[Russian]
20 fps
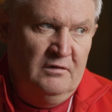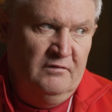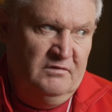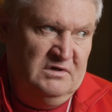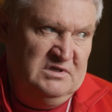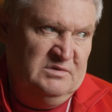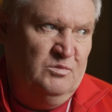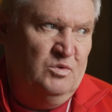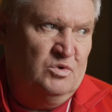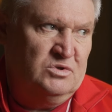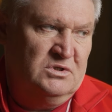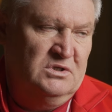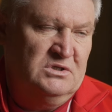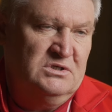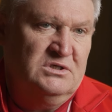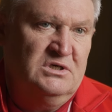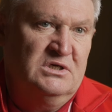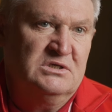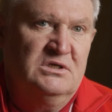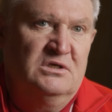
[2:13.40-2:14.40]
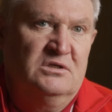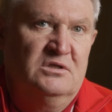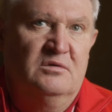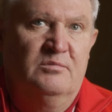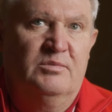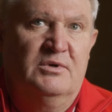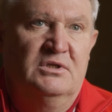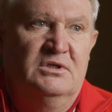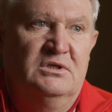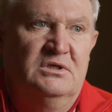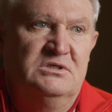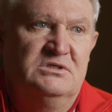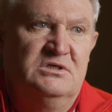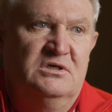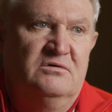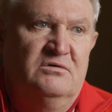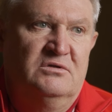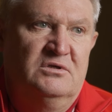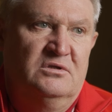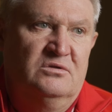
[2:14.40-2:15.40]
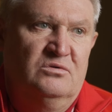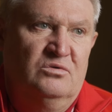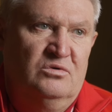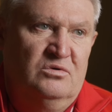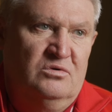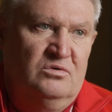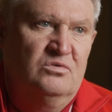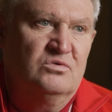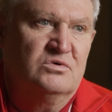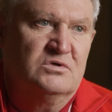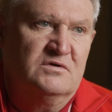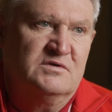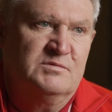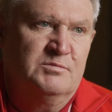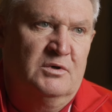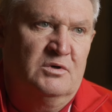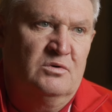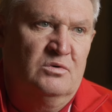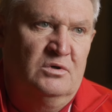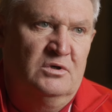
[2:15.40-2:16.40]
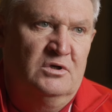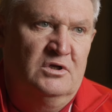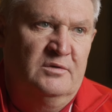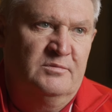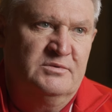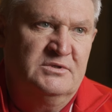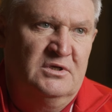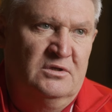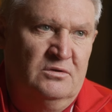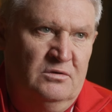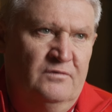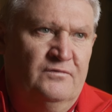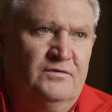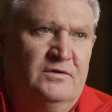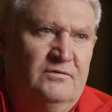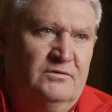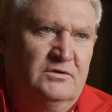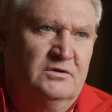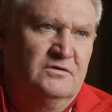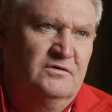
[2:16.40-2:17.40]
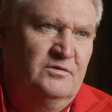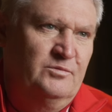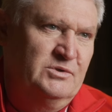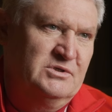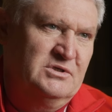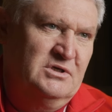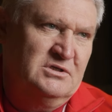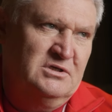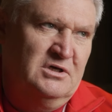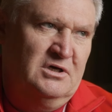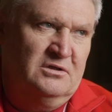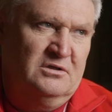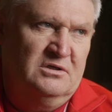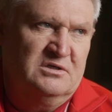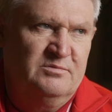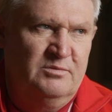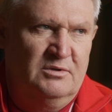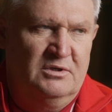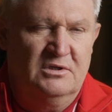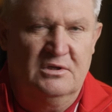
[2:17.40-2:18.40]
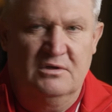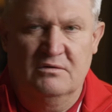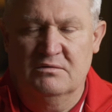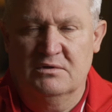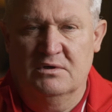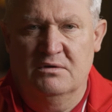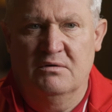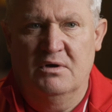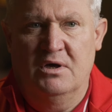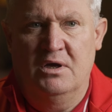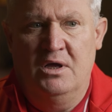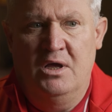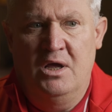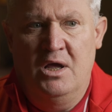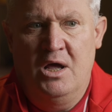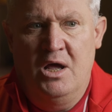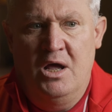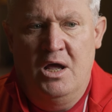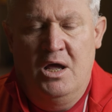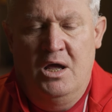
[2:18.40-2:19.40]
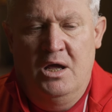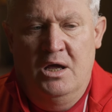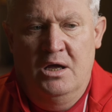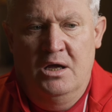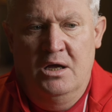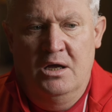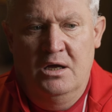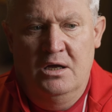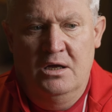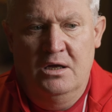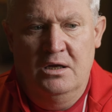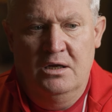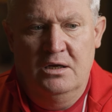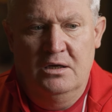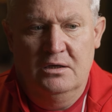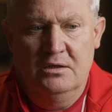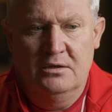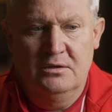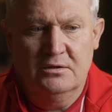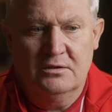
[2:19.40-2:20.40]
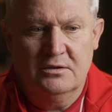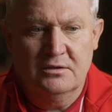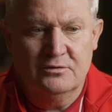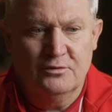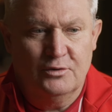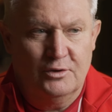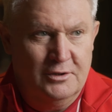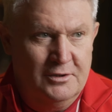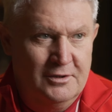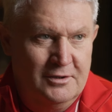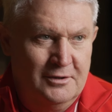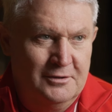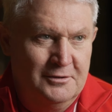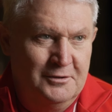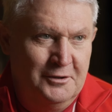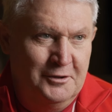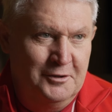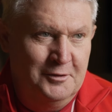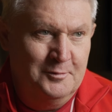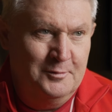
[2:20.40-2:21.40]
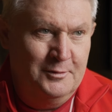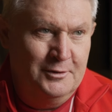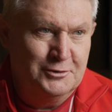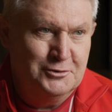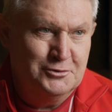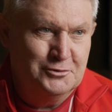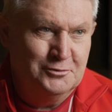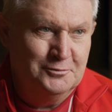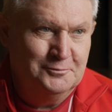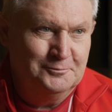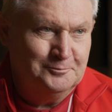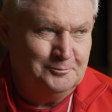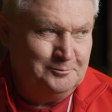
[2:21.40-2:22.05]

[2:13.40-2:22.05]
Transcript: Возможно. Сейчас надо проанализировать эту игру уже в спокойной обстановке, вот этого без азарта спортивного, а, который характерен матчу.